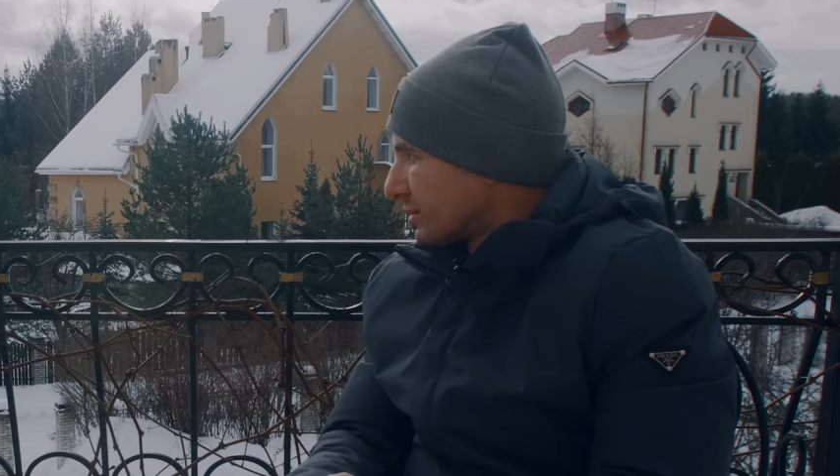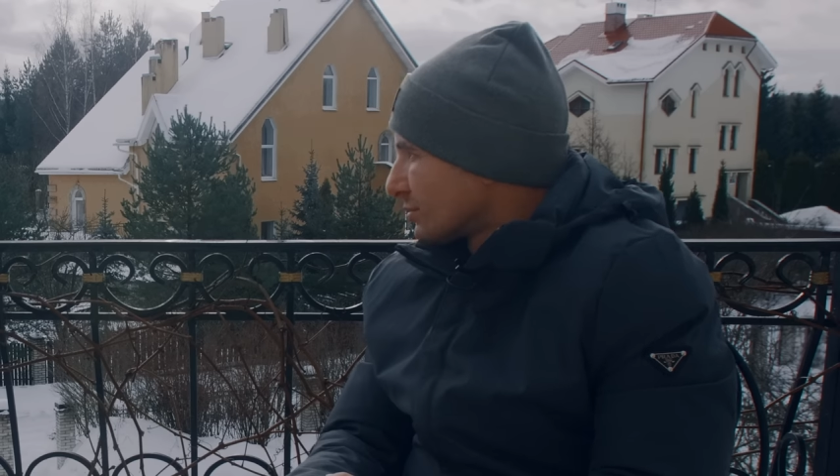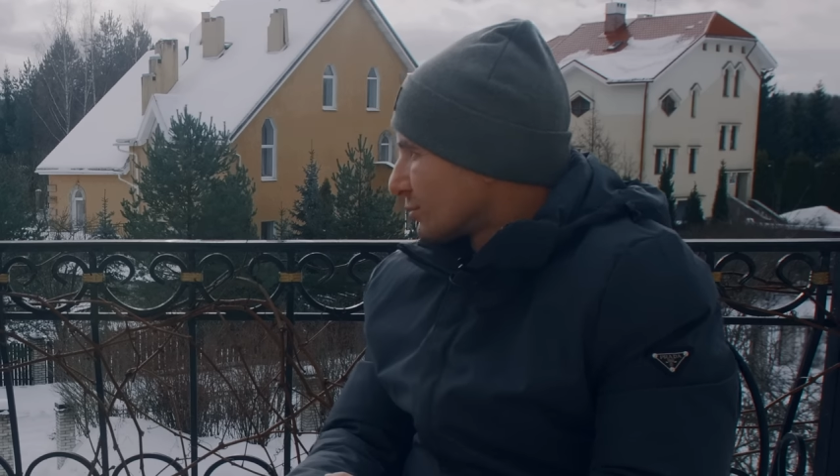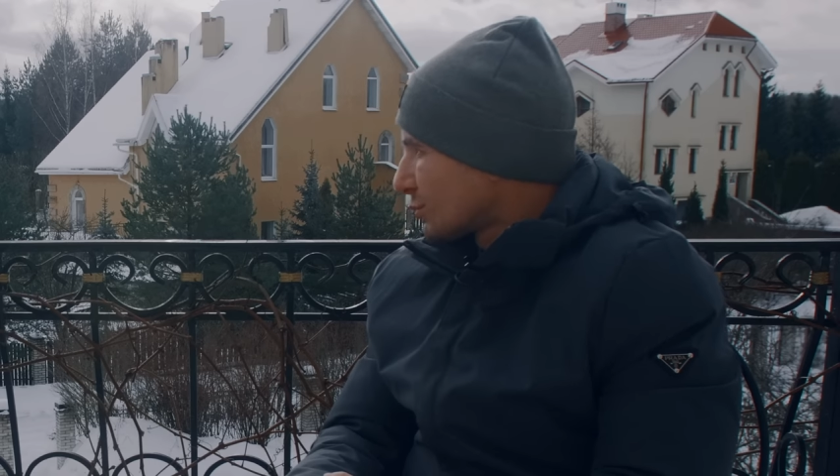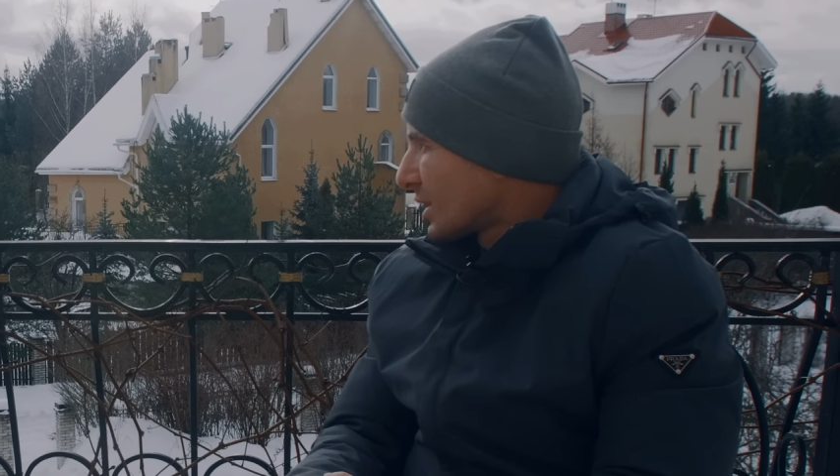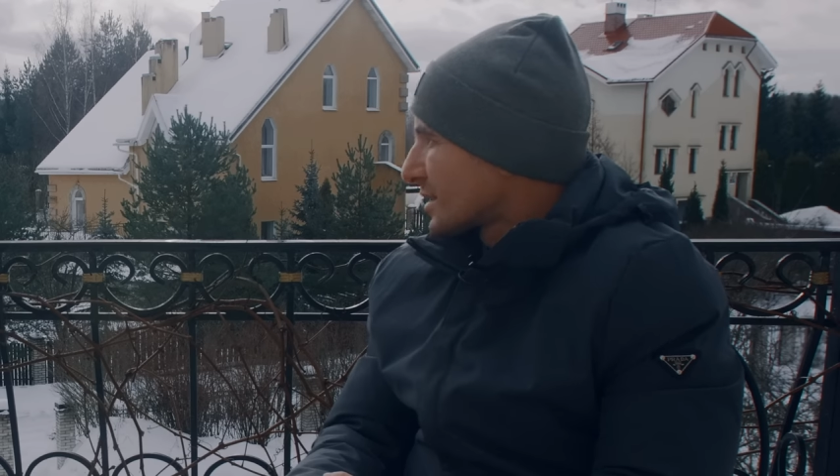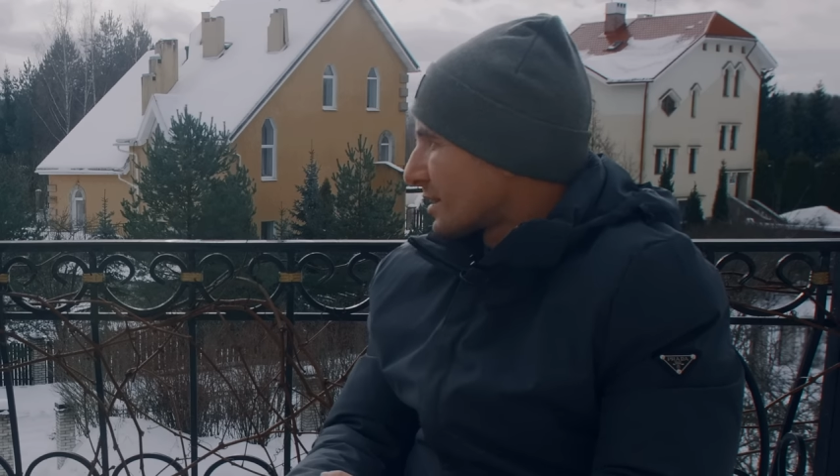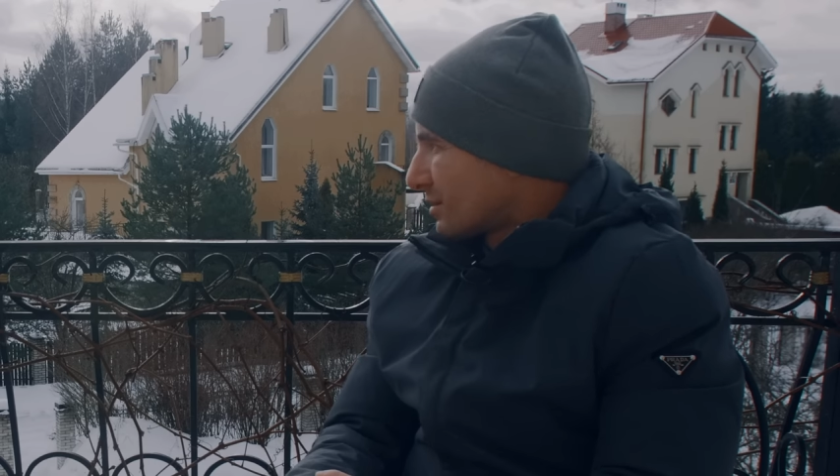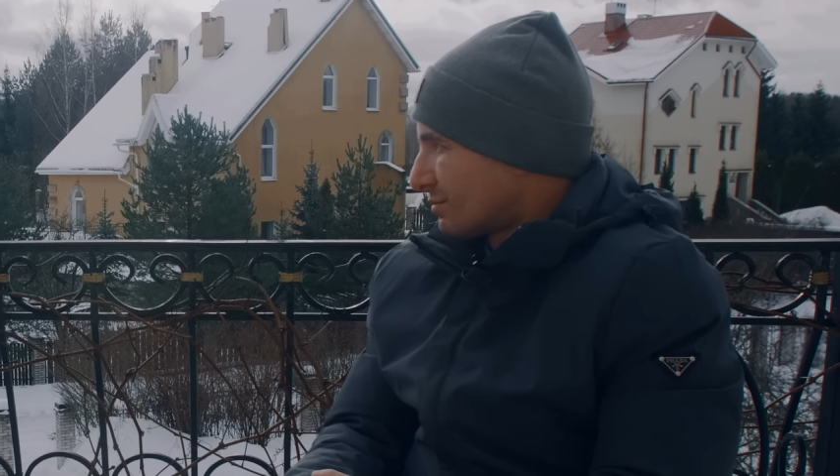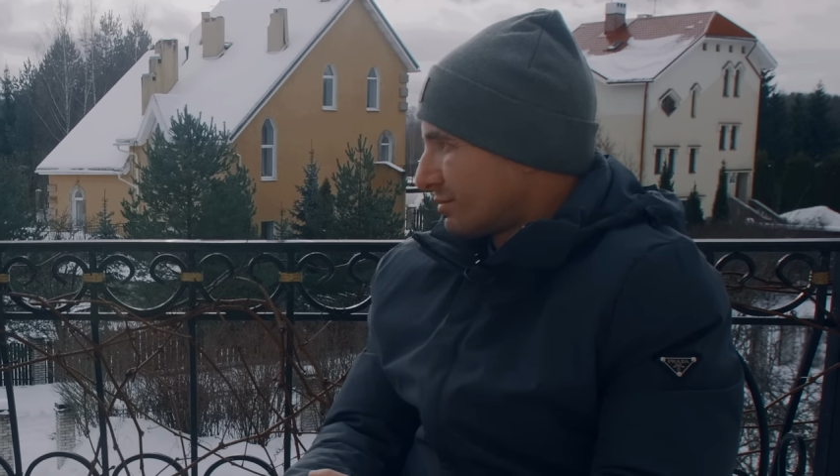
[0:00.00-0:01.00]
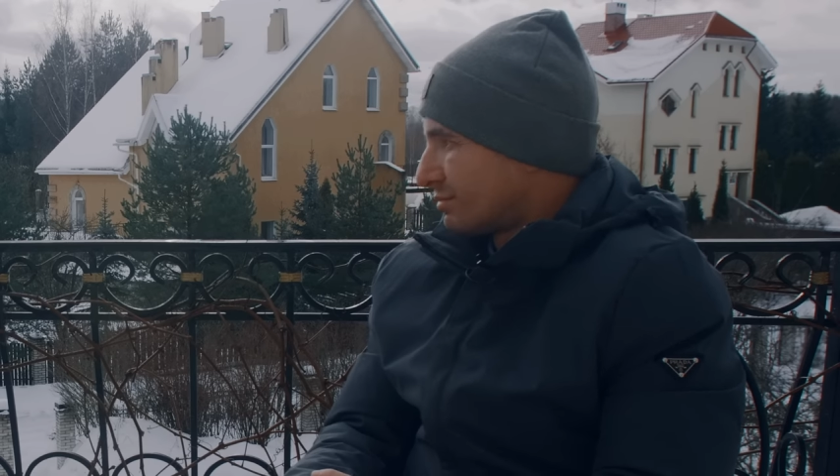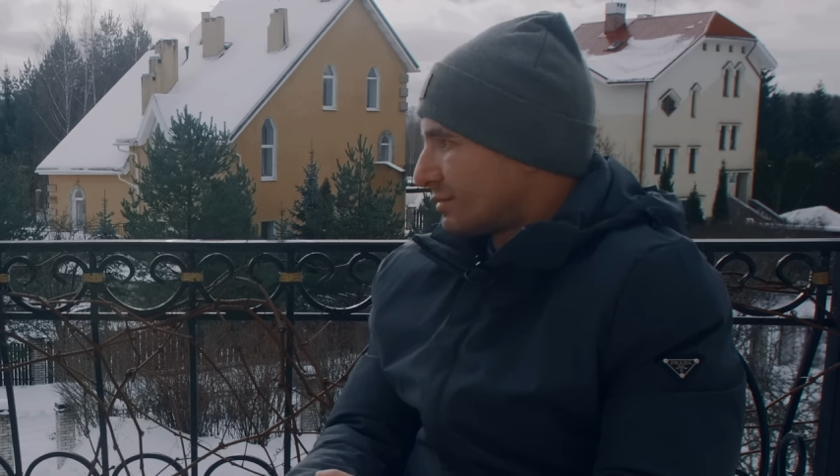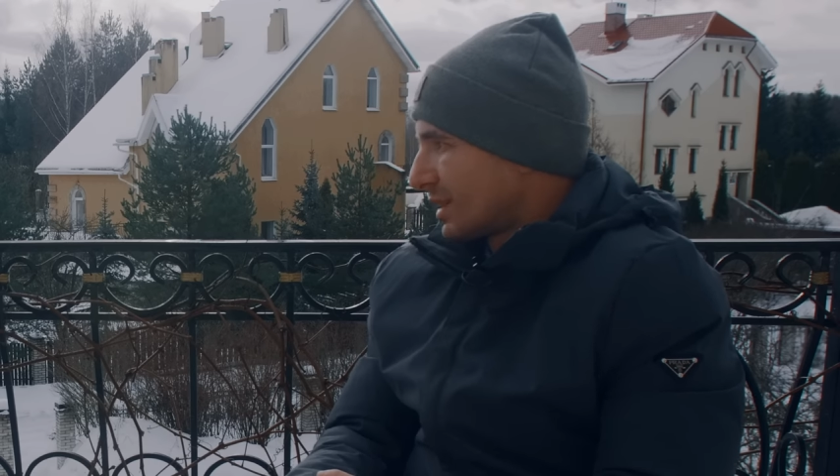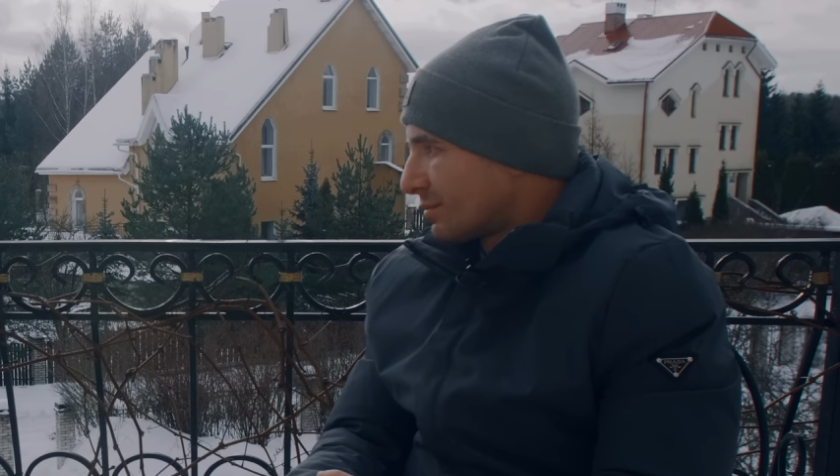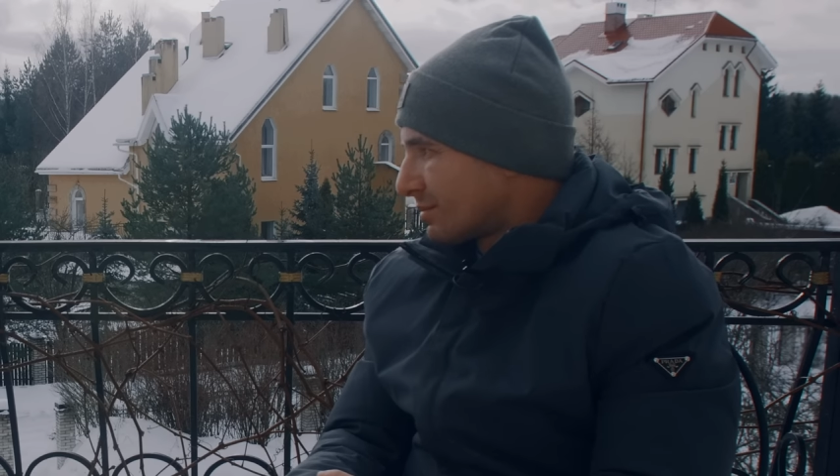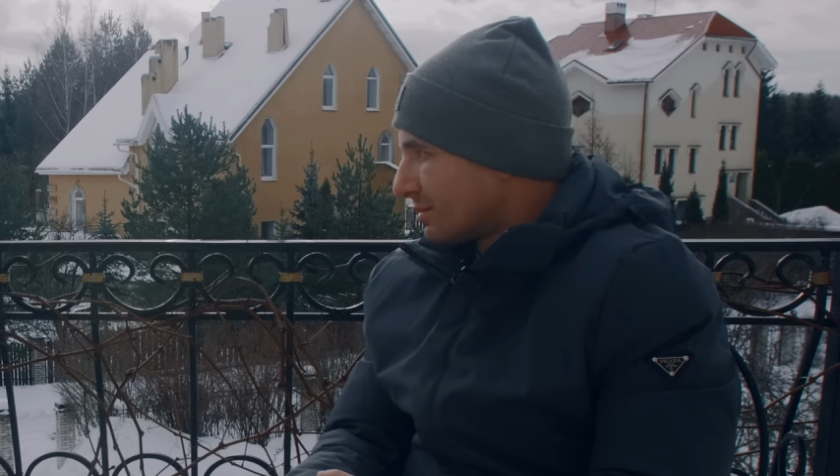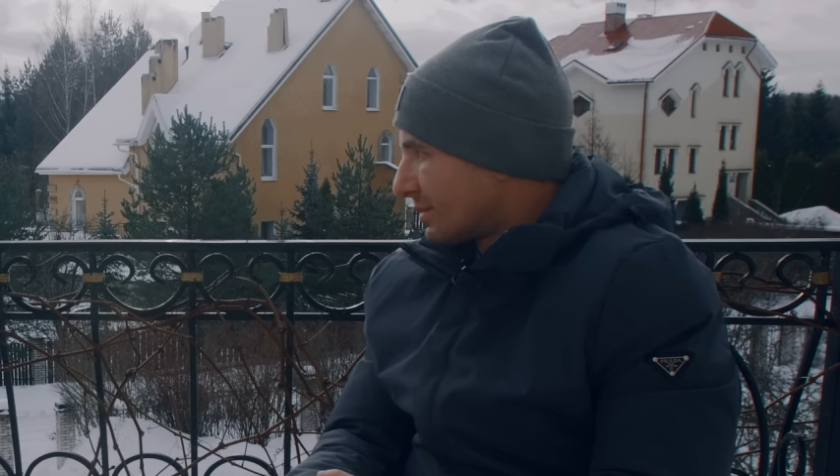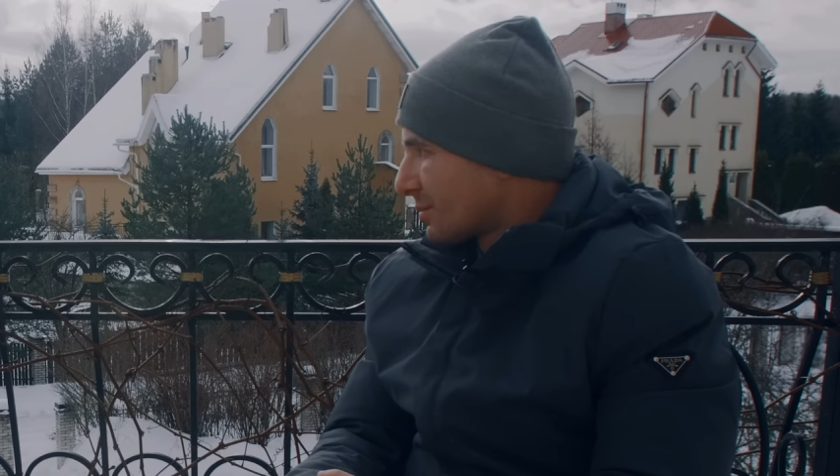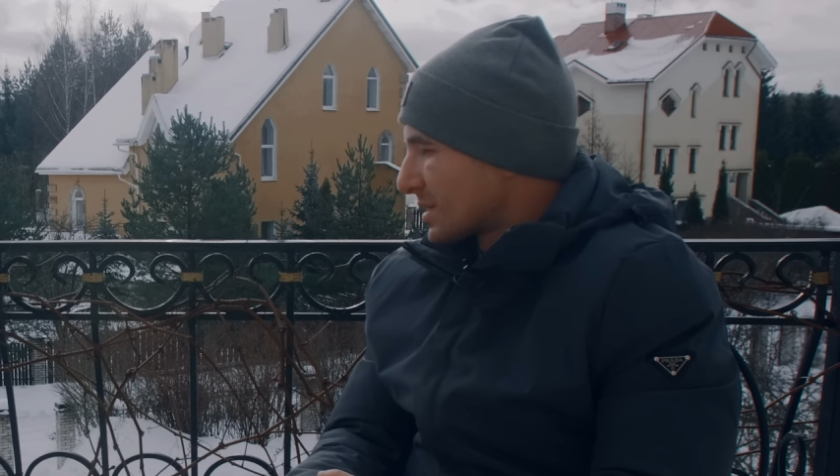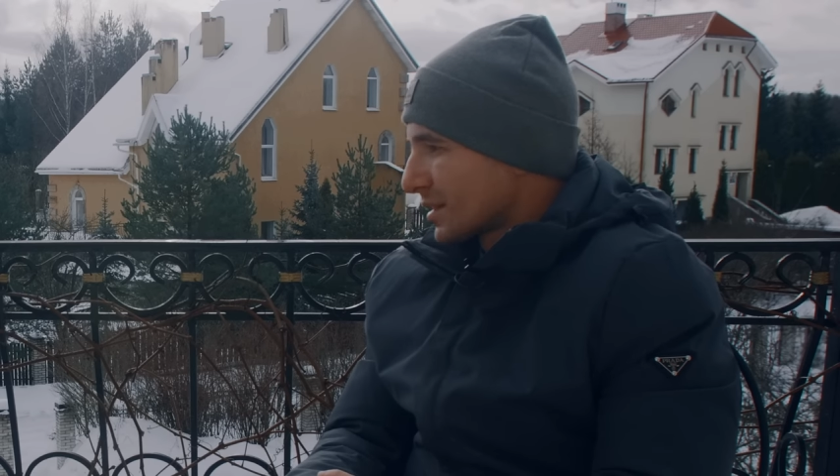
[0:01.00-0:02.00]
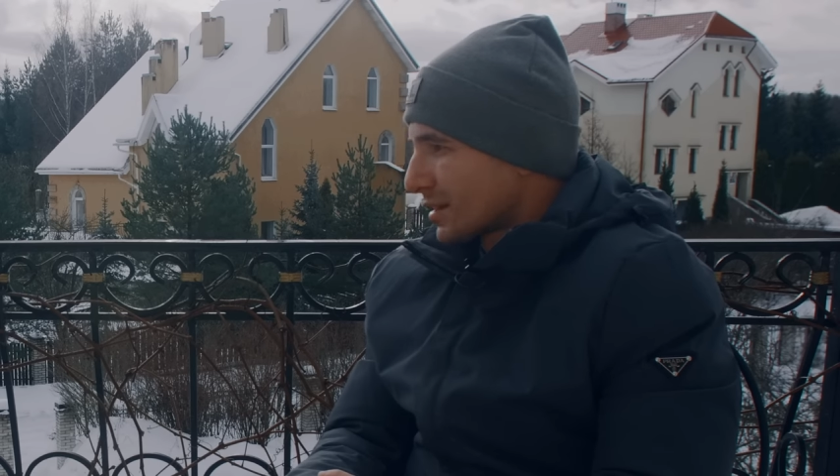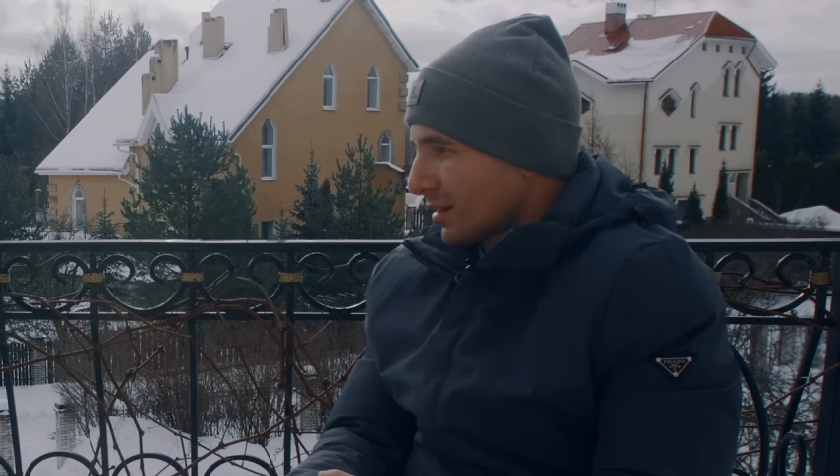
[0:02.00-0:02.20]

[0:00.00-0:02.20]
Ну, у нас-то реп-центр